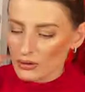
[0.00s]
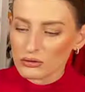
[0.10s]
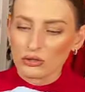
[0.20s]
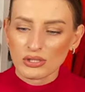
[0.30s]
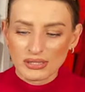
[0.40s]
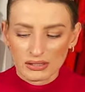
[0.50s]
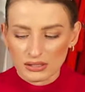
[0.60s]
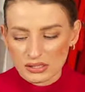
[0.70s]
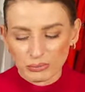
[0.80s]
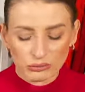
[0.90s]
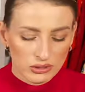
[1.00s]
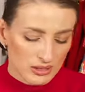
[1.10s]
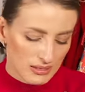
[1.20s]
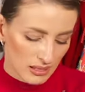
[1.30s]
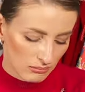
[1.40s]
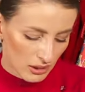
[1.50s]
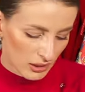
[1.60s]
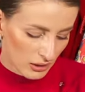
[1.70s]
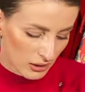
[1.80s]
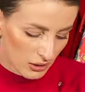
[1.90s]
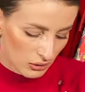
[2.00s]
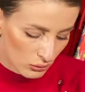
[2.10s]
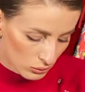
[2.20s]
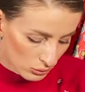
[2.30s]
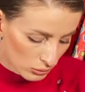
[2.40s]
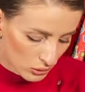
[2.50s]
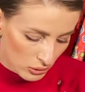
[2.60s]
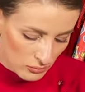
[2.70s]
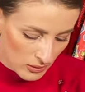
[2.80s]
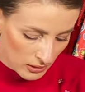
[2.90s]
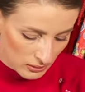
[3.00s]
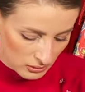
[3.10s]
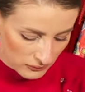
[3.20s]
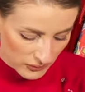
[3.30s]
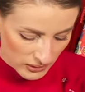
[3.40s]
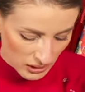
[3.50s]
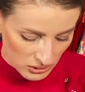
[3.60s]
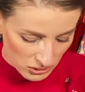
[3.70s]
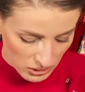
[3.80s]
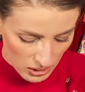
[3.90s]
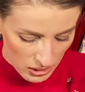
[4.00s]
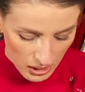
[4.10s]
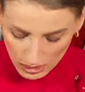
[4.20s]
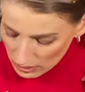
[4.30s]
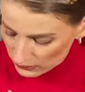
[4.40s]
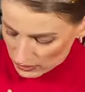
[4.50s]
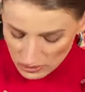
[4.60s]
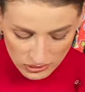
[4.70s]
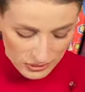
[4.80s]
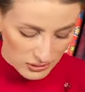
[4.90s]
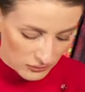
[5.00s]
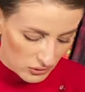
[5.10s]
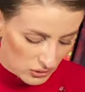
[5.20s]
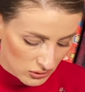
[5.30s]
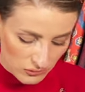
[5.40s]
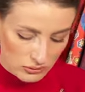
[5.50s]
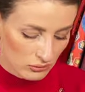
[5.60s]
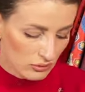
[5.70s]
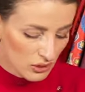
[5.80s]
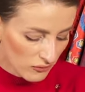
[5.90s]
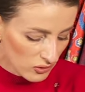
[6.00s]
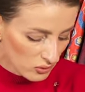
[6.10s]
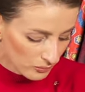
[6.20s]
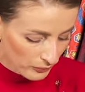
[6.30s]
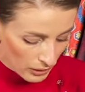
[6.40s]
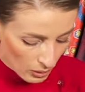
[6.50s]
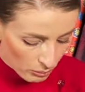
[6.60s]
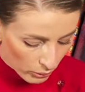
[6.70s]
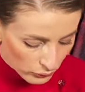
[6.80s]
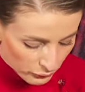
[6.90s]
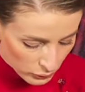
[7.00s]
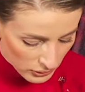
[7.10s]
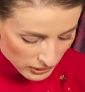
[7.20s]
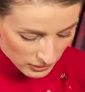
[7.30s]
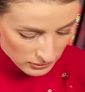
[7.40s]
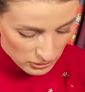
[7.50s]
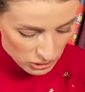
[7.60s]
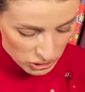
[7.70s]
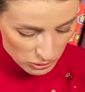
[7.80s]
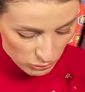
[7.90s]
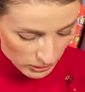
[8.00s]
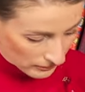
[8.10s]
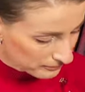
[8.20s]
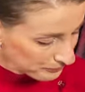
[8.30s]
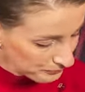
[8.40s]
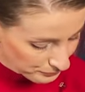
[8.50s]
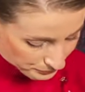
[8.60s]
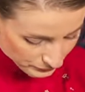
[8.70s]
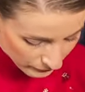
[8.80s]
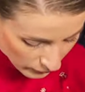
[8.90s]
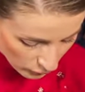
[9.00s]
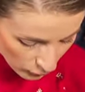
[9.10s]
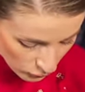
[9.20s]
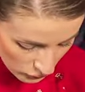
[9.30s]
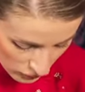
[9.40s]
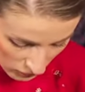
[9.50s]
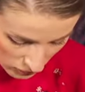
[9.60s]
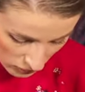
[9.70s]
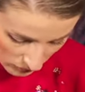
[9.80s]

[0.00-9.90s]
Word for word: to jest e, spódnica marki New Look, rozmiar 12, 29,99, podwójna żyłka do odcięcia.